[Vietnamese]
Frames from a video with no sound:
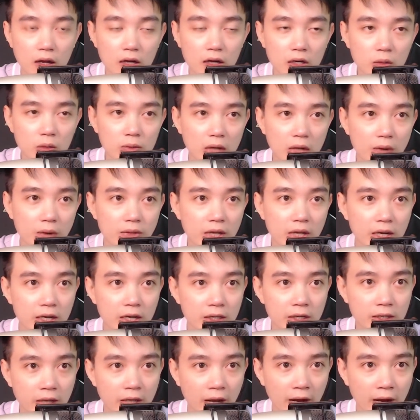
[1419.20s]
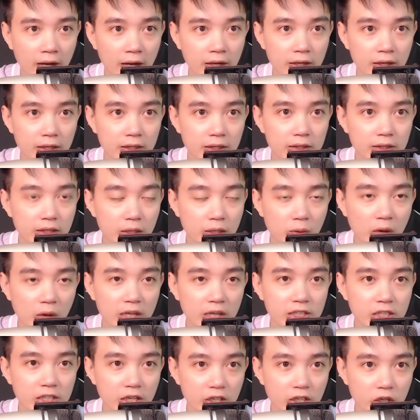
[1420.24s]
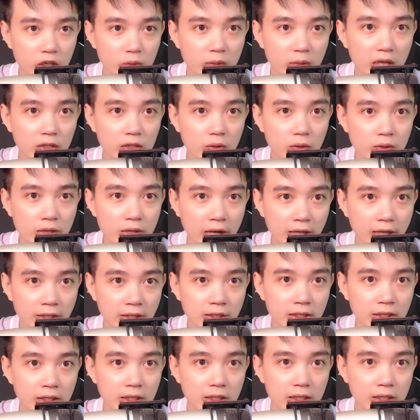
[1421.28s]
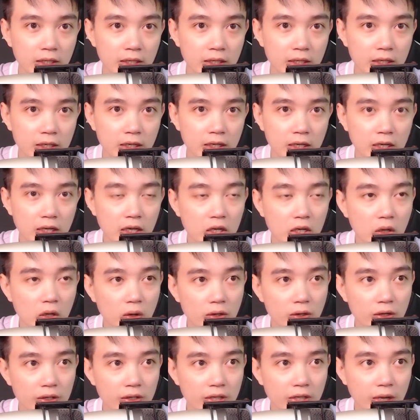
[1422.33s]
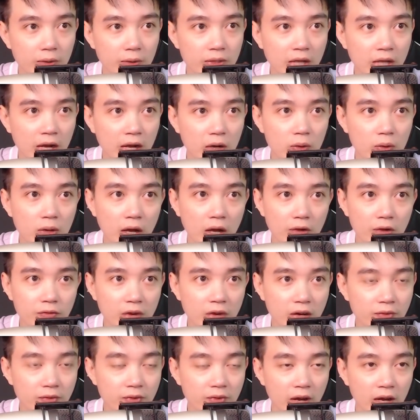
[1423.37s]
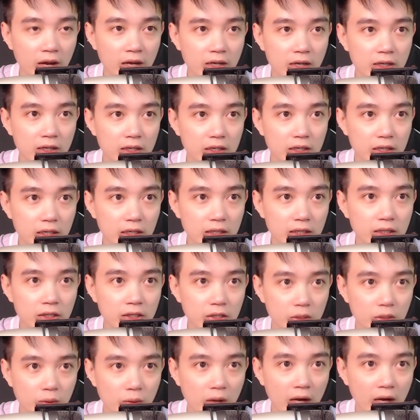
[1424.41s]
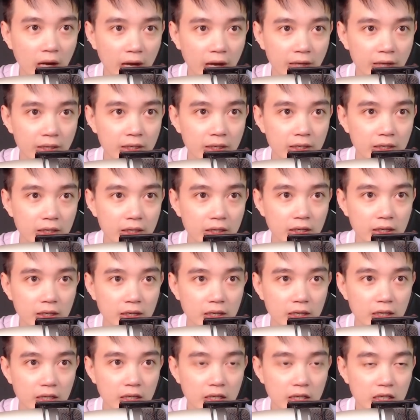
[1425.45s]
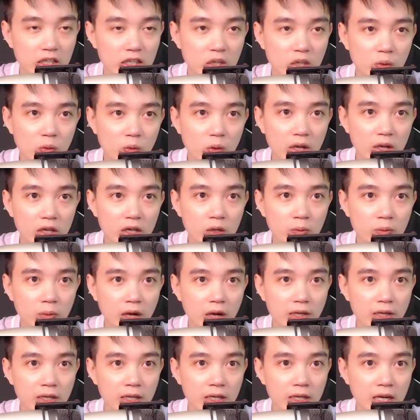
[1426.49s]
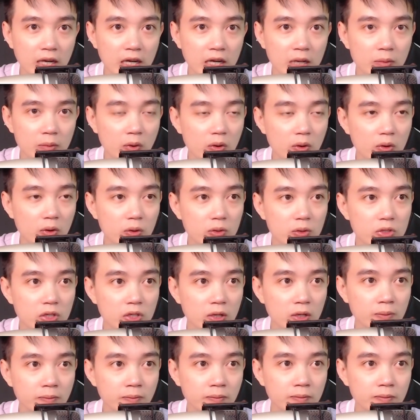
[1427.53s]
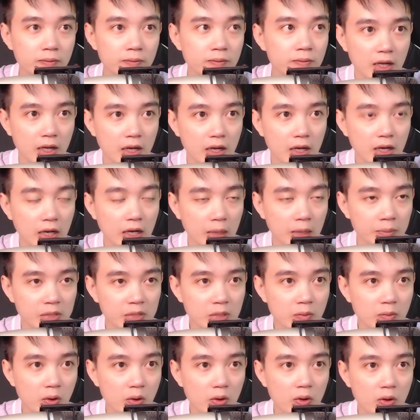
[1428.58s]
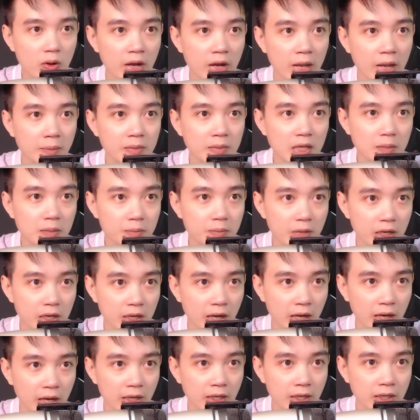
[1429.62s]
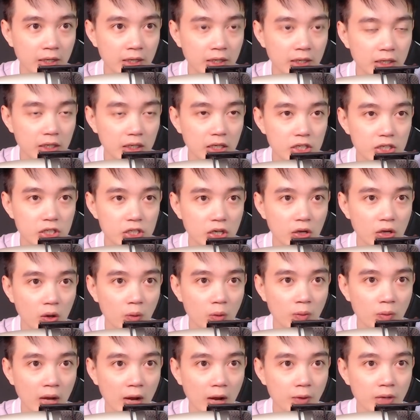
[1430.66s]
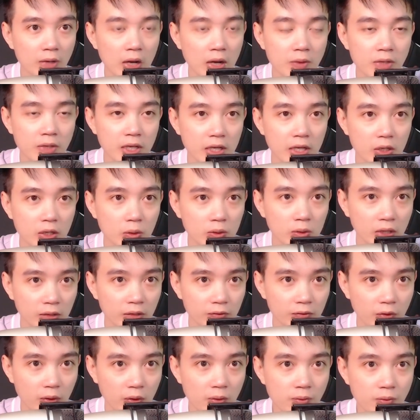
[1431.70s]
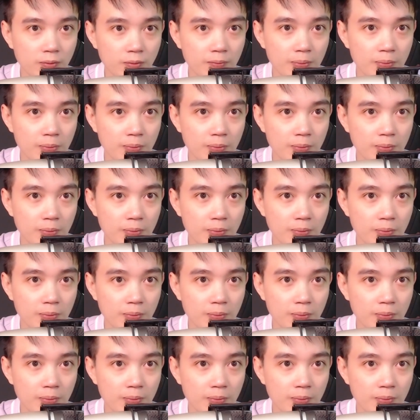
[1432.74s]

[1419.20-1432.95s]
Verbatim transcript: Lúc lão về đến nhà thì ngoài trời cũng đã tối hẳn. Con đường vào nhà của lão vắng vẻ, ít người qua lại. Chung quy cũng bởi vì đây là một khu xóm nằm trong một con hẻm tách biệt hẳn với sự ồn ào náo nhiệt của thành phố.